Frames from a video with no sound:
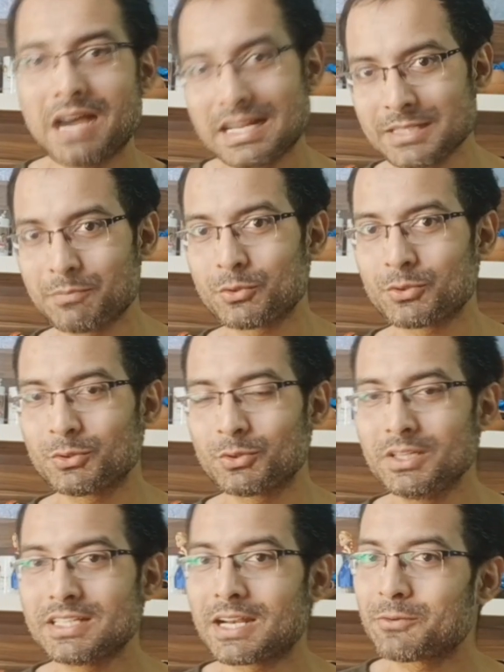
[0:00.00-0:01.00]
আজ এ
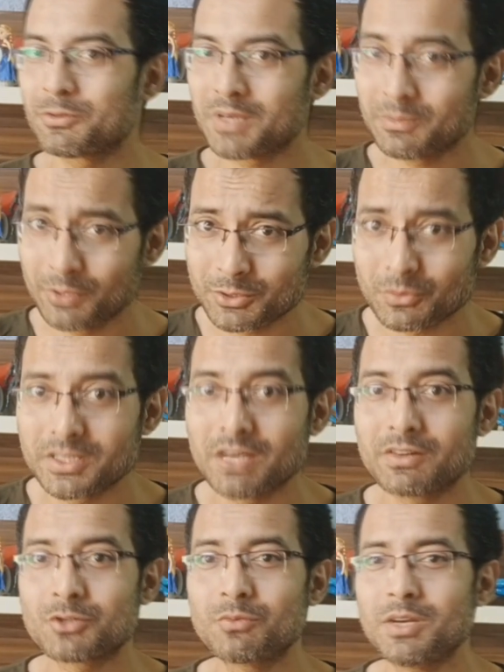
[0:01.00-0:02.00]
পর্যন্তই টাটা গুড বাই বলে চলে
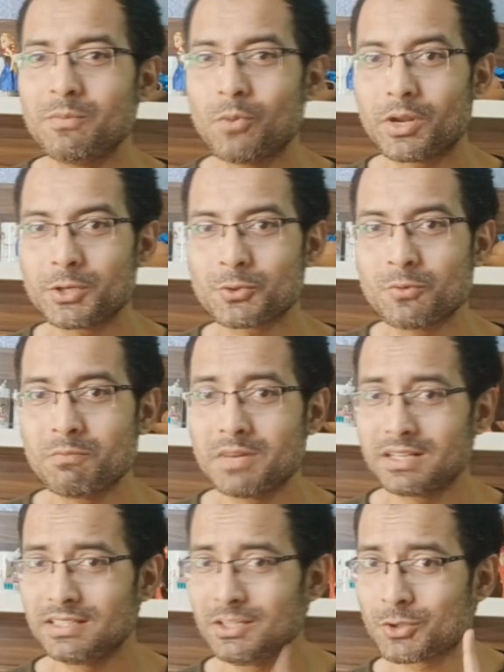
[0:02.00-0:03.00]
যাওয়ার সময় পরে
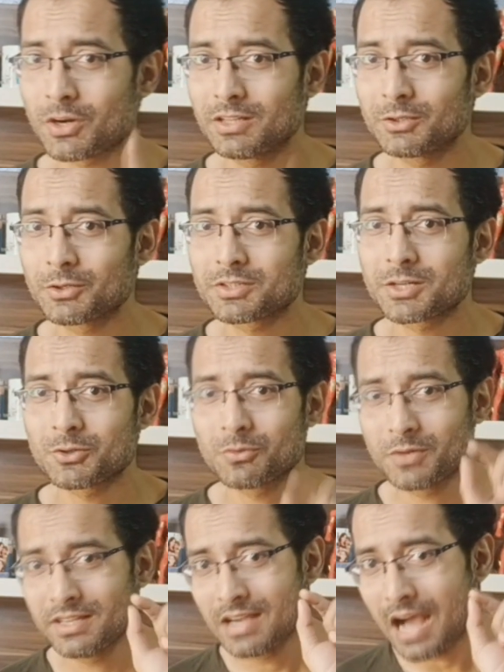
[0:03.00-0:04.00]
সোমবার দিন সকাল দশটার
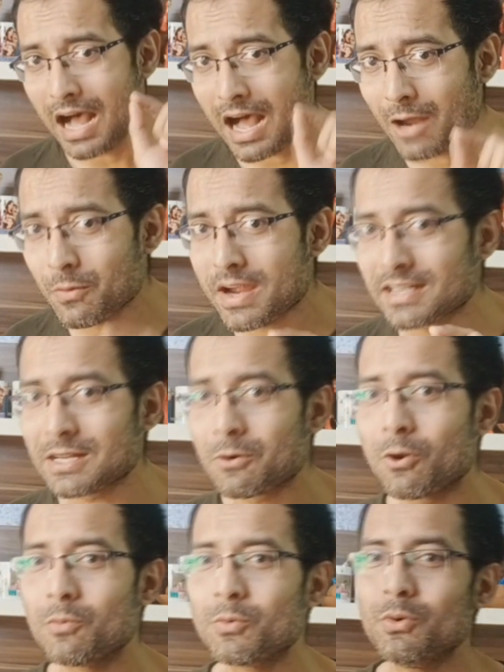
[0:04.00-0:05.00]
সময় আরও একটা
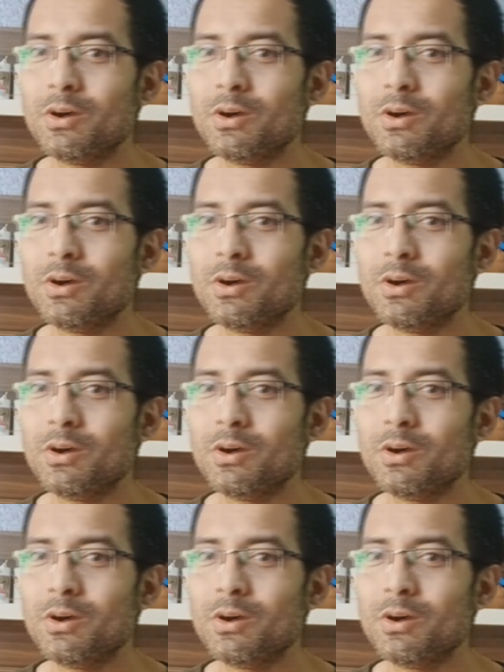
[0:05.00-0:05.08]
গল্প